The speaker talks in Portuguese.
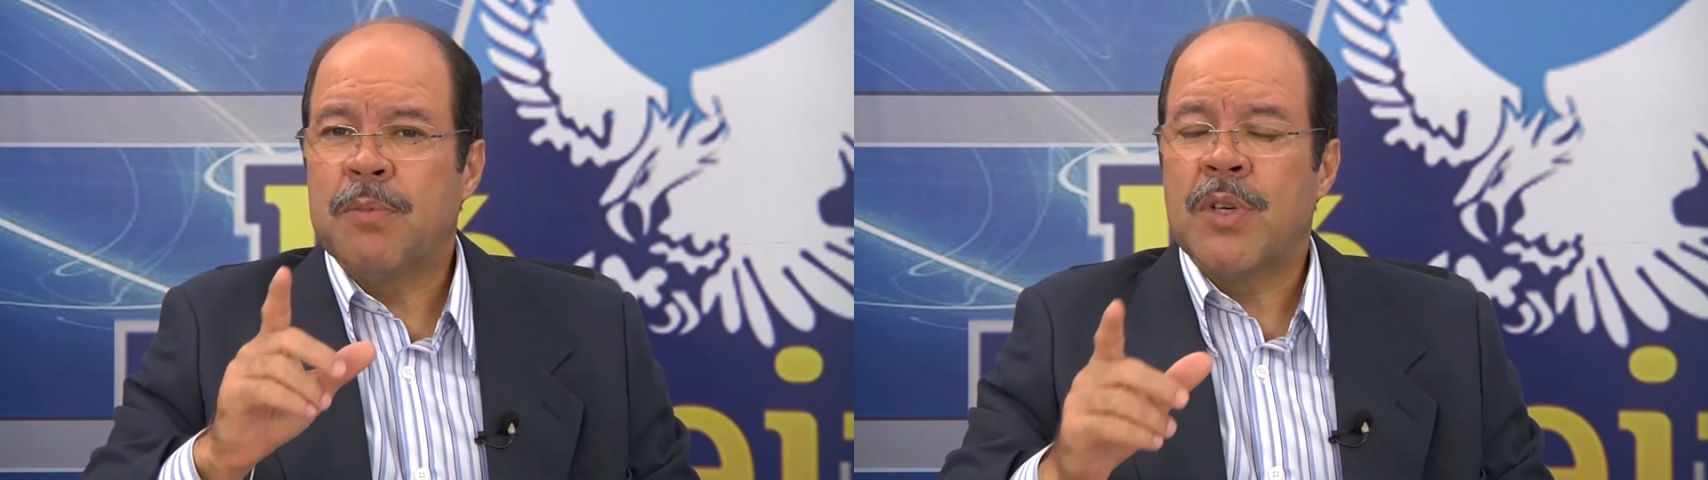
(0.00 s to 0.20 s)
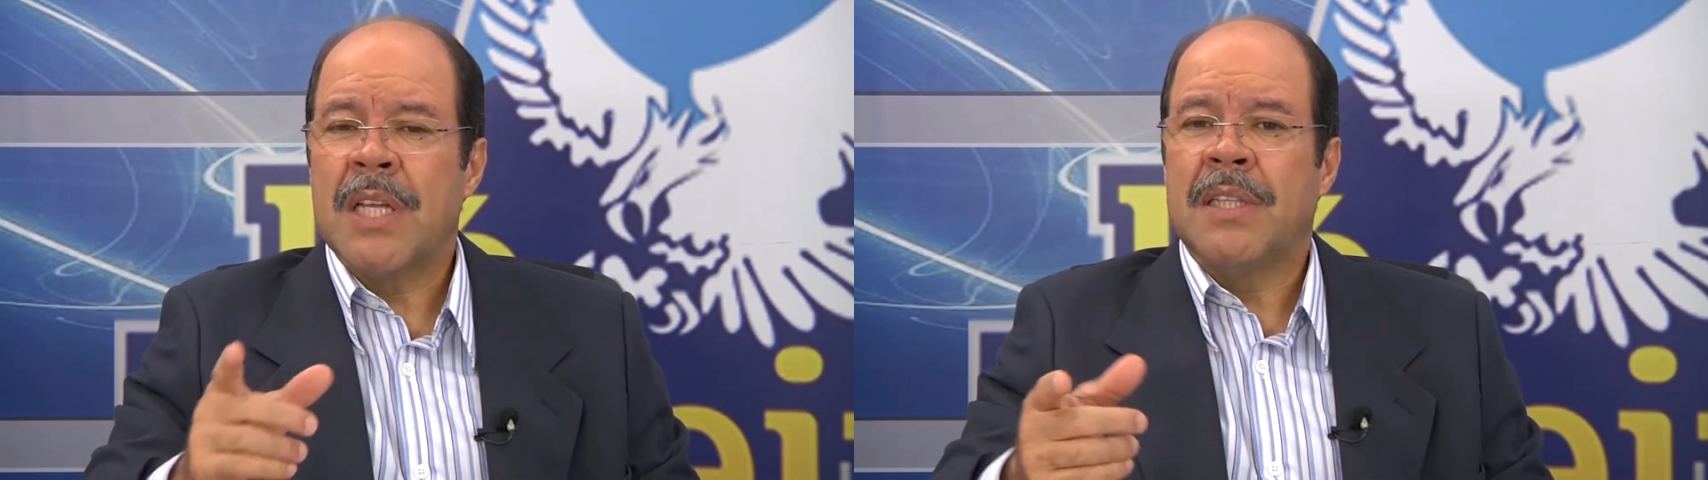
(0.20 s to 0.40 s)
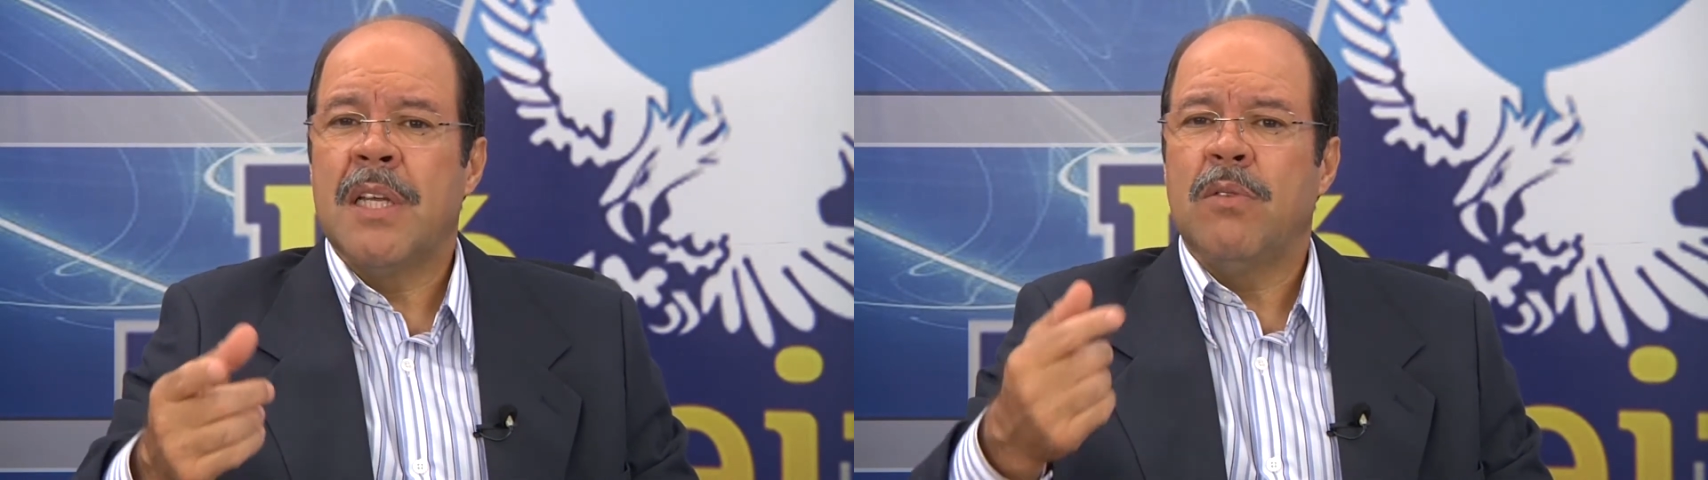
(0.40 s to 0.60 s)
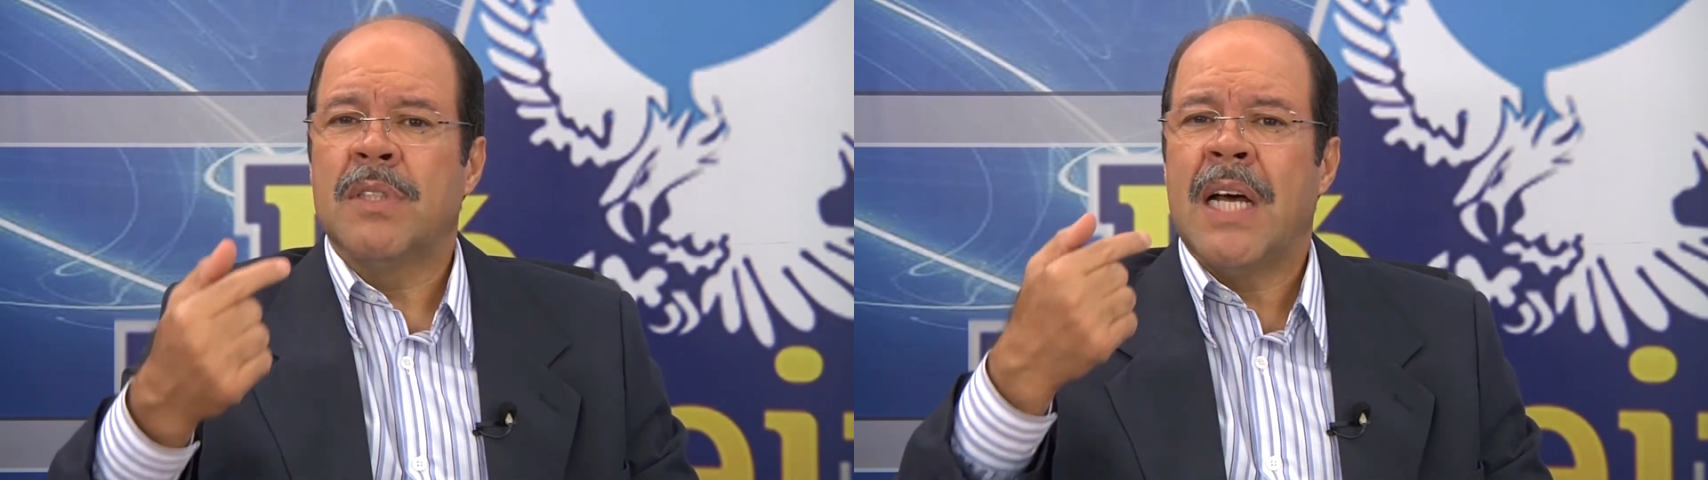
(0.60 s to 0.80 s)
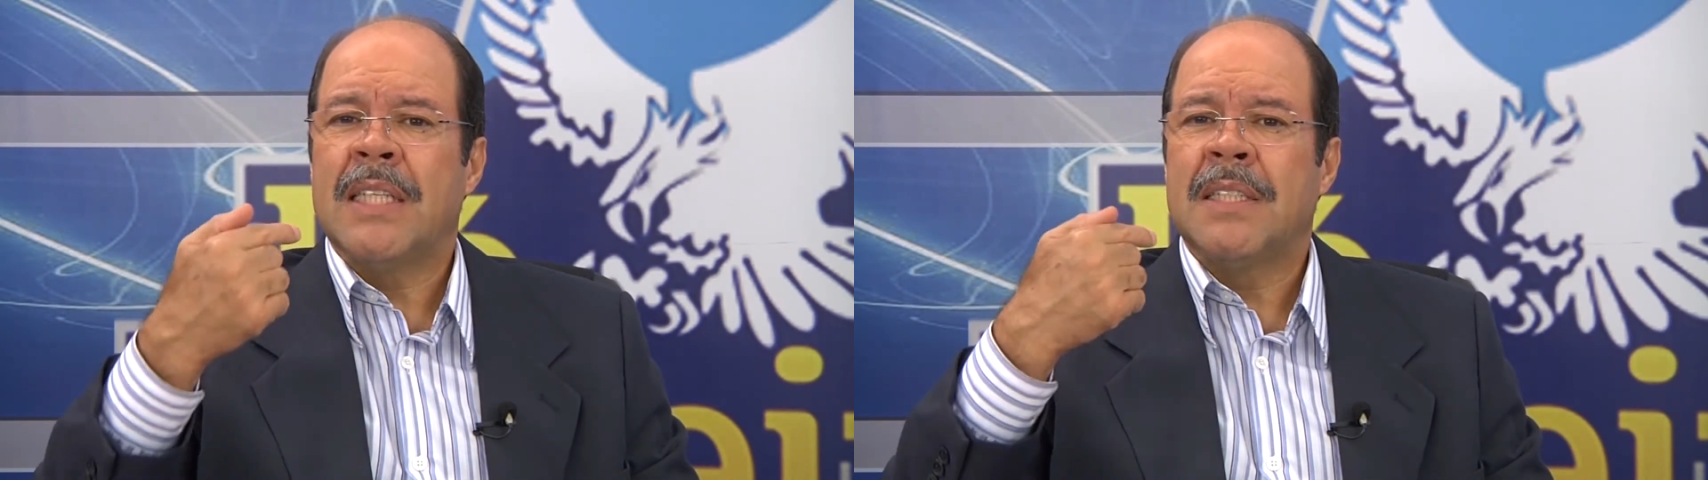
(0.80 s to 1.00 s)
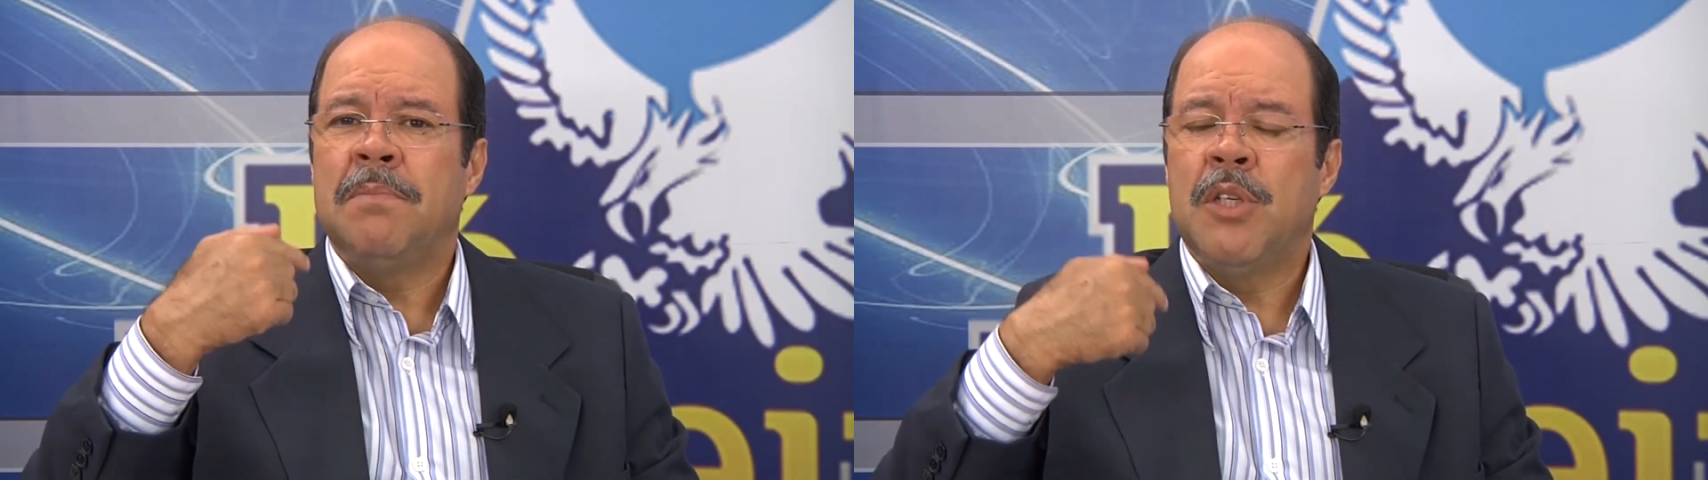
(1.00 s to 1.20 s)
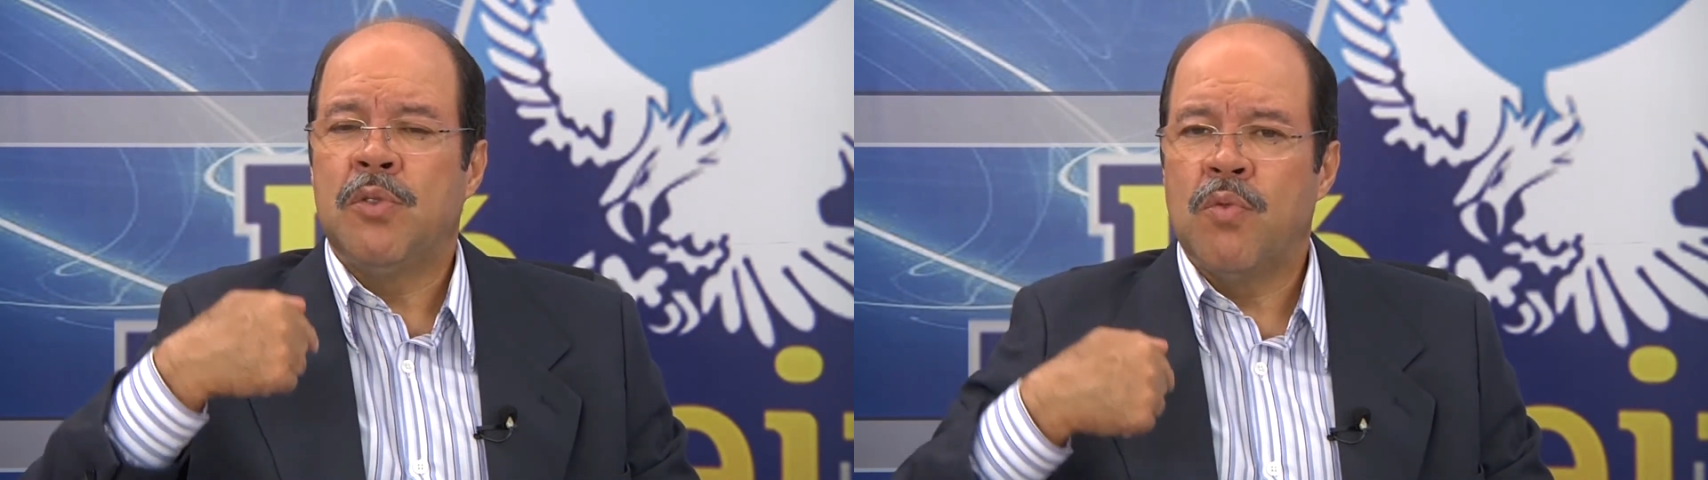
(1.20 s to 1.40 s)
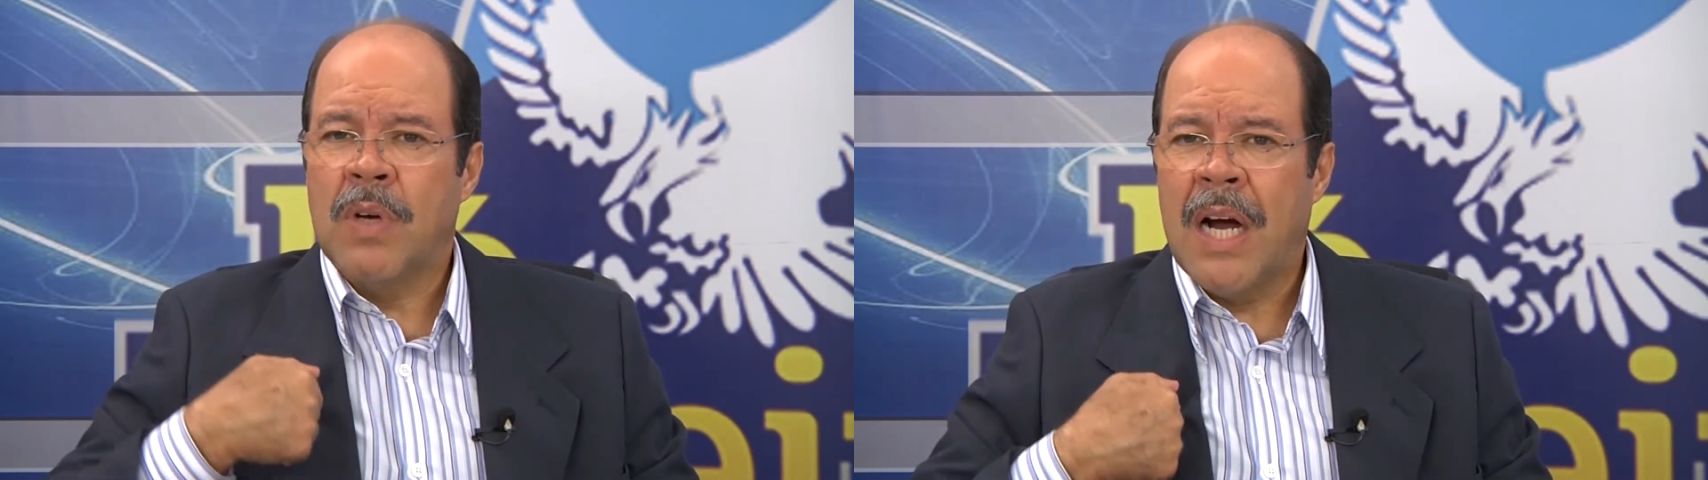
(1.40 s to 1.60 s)
porque Deus há de me
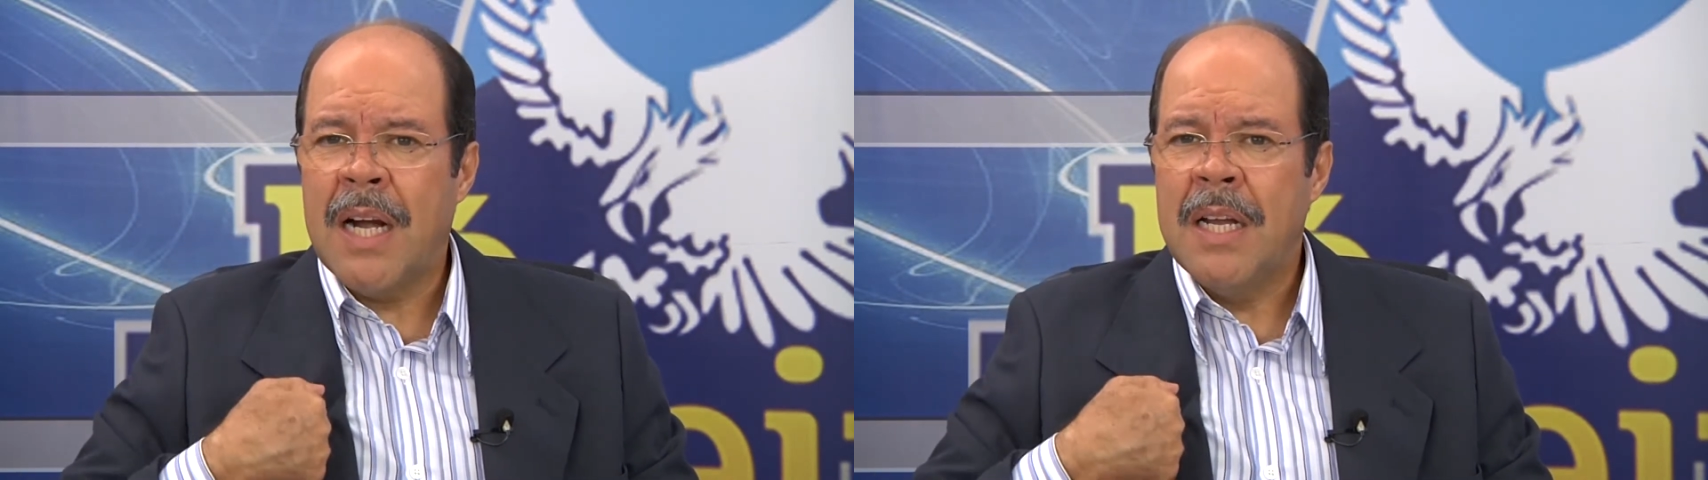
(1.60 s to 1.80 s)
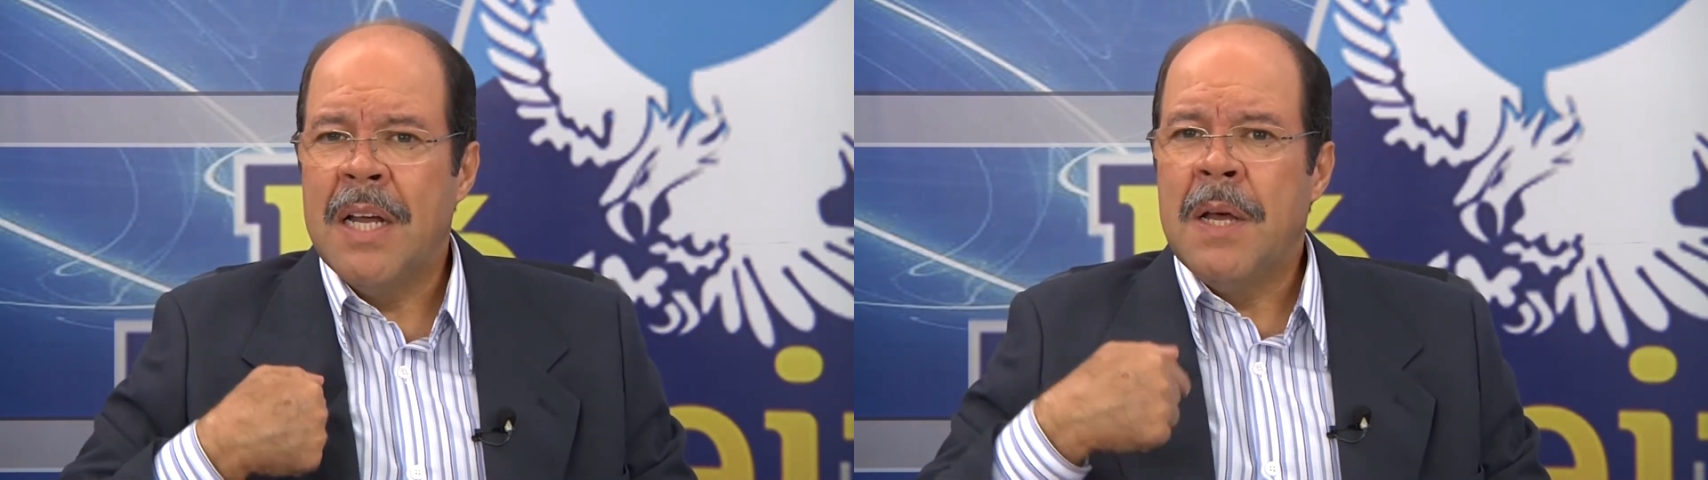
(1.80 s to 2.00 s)
julgar